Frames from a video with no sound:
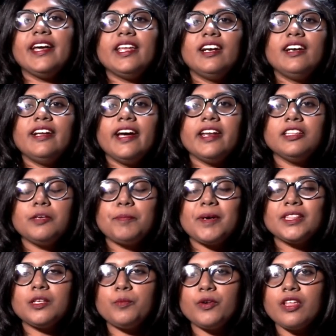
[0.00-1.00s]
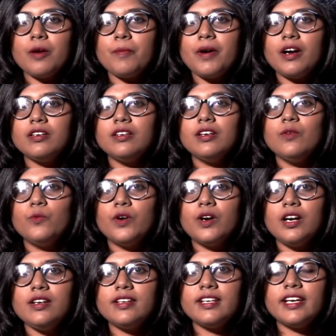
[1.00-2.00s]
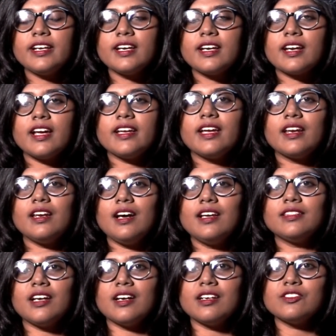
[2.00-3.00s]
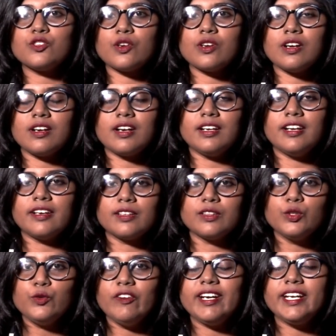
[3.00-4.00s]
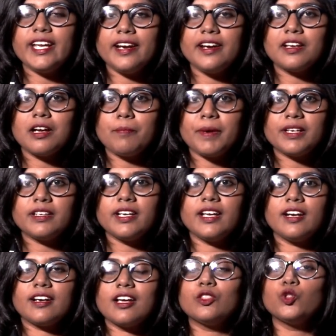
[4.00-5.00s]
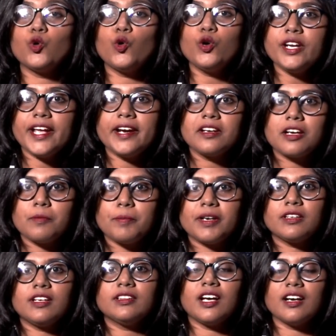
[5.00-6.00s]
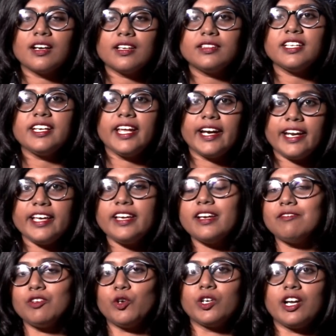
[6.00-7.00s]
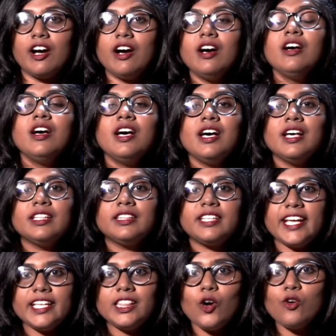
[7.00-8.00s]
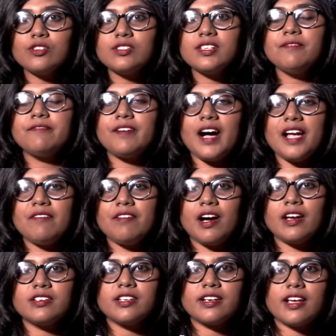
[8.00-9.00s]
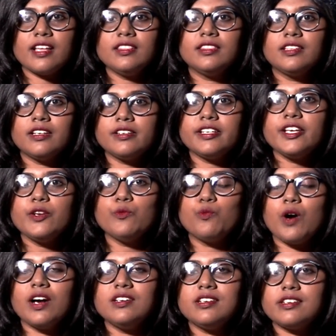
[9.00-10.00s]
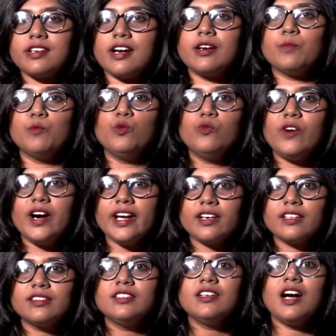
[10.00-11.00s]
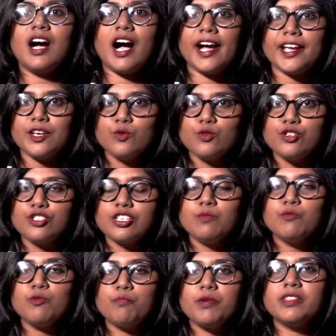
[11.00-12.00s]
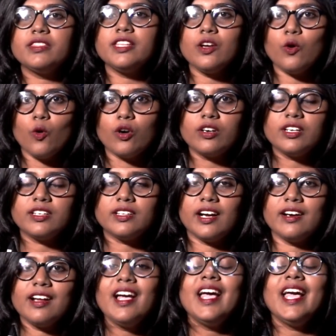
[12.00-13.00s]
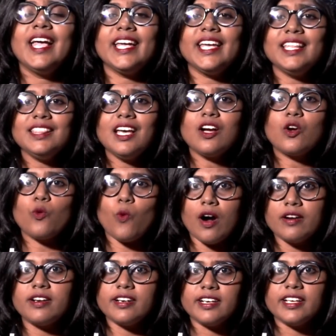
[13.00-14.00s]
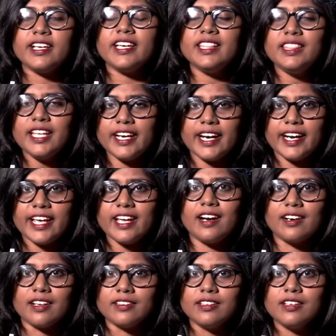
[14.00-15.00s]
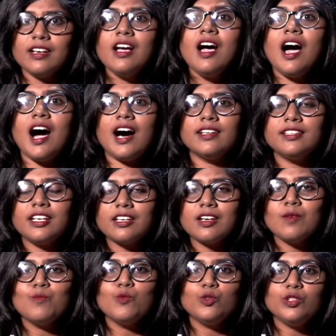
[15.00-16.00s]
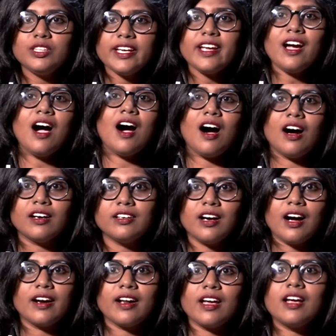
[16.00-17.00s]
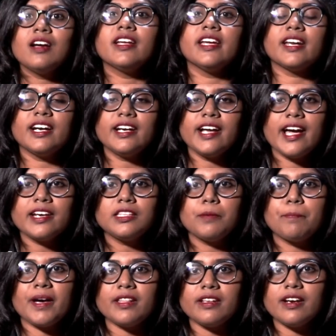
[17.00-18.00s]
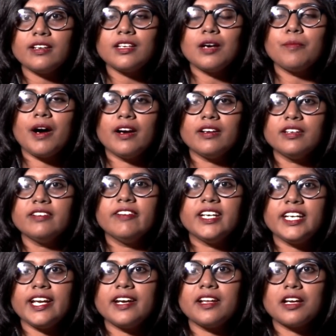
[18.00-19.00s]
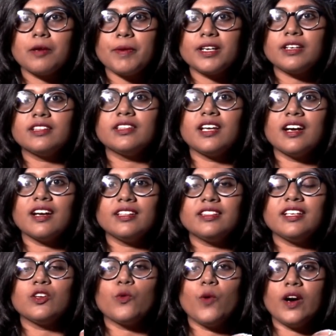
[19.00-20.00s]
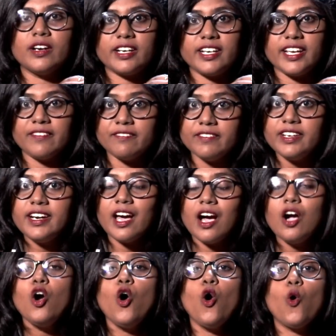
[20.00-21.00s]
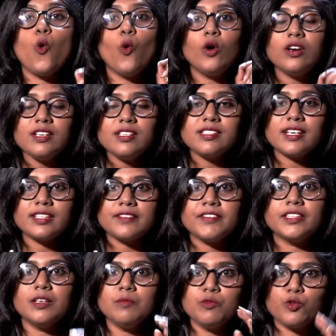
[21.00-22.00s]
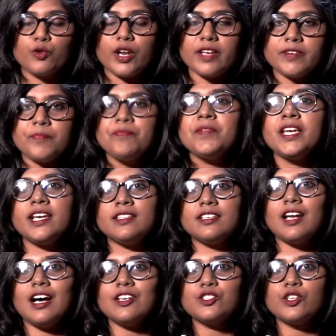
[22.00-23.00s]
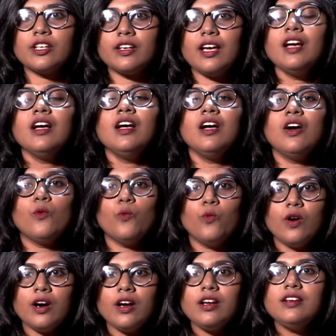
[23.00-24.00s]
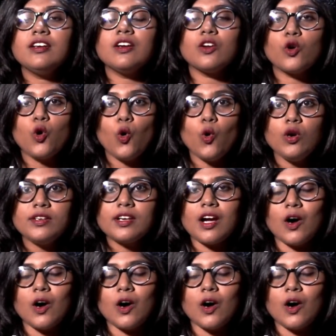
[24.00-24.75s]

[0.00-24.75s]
இரண்டாயிரத்தி பத்தொம்போதாம் ஆண்டு வேர்ல்டில் இருக்கிற எல்லா தங்க சுரங்கங்கள்லேருந்தும் வெட்டி எடுக்கப்பட்ட இல்லைனா தோண்டி எடுக்கப்பட்ட தங்கத்தின் எடை எவ்வளோன்னா த்ரீ தௌசண்ட் ஃபைவ் ஹண்ட்ரட் அண்ட் தேர்ட்டி ஒன் டன் மூவாயிரத்து ஐநூற்று முப்பத்தி ஒரு டன் இந்த குவான்டிட்டி இந்த எடையானது அதற்கு முந்தைய ஆண்டான இரண்டாயிரத்தி பதினெட்டாம் ஆண்டு வெட்டி எடுக்கப்பட்ட தங்கத்தின் குவான்டிட்டியை விட ஒரு சதவீதம் குறைவு இது நான் சொல்லலை வேர்ல்ட் கோல்டு